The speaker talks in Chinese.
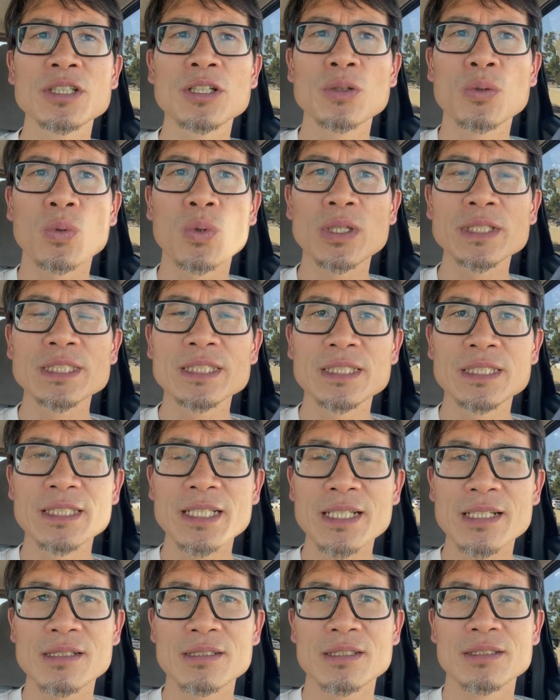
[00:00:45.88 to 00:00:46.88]
我以
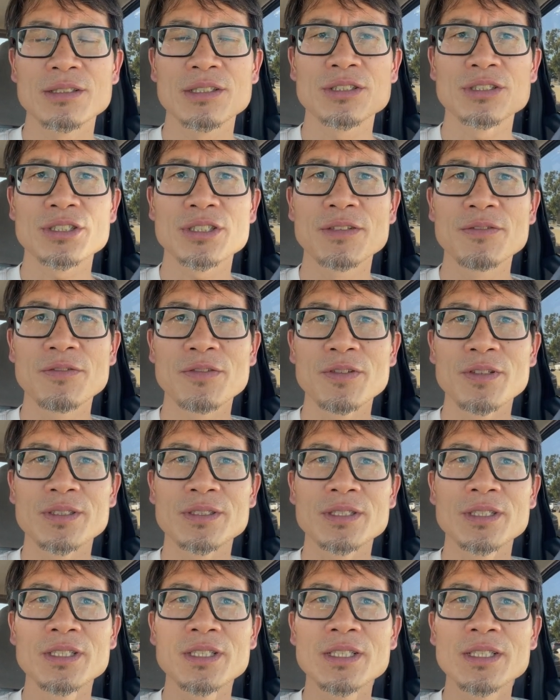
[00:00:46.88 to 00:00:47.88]
那个人的身份，
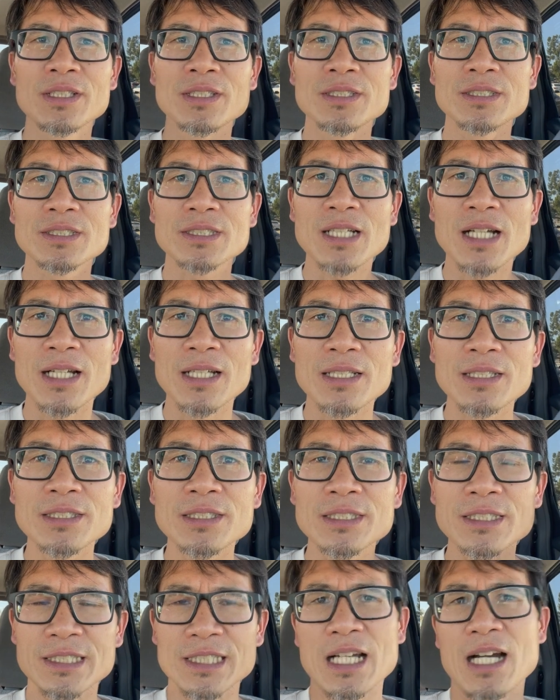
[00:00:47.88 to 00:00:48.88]
在
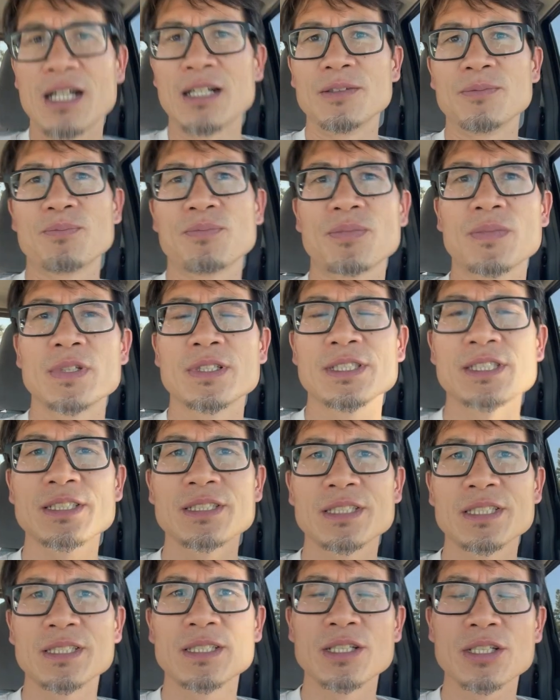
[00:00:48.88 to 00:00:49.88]
讲自
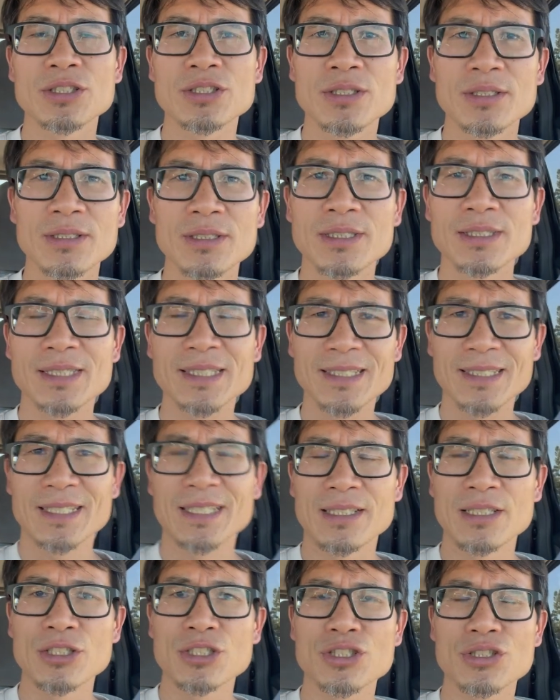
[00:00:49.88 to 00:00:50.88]
己的自己
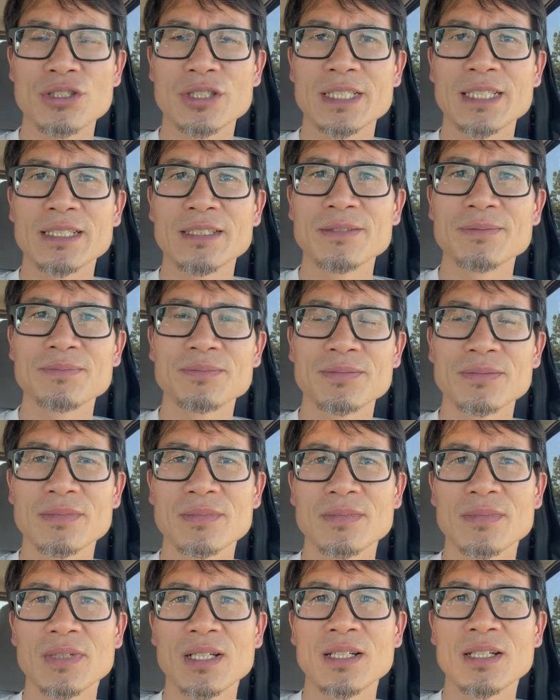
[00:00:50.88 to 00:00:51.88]
的事情，
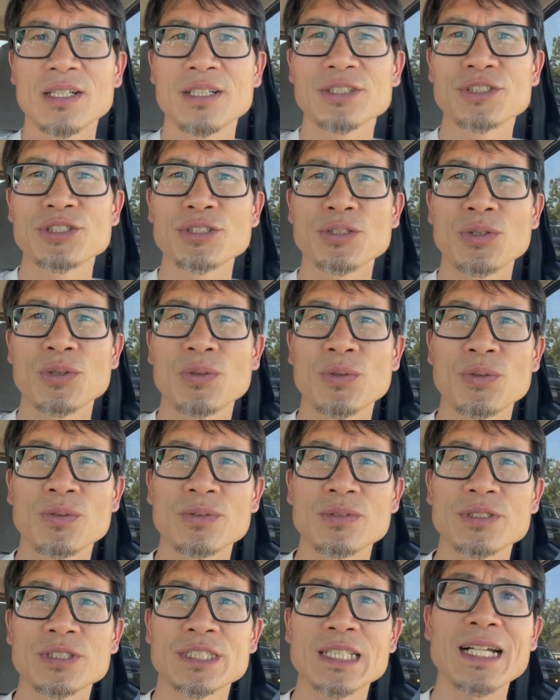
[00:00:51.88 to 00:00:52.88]
就
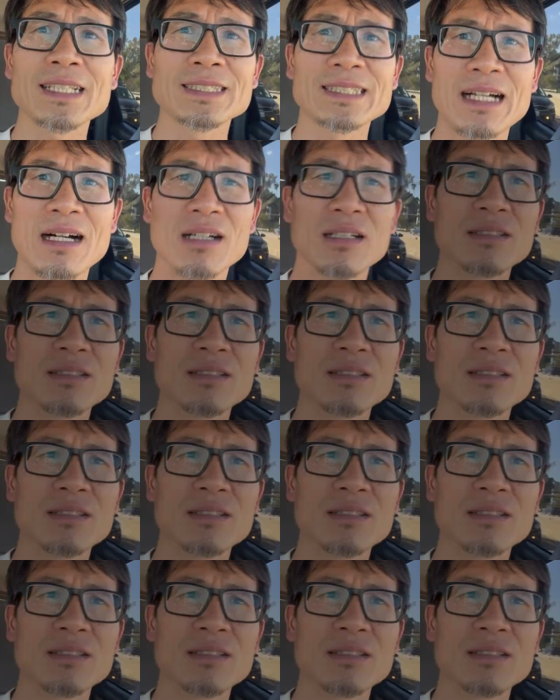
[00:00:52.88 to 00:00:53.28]
瞎讲。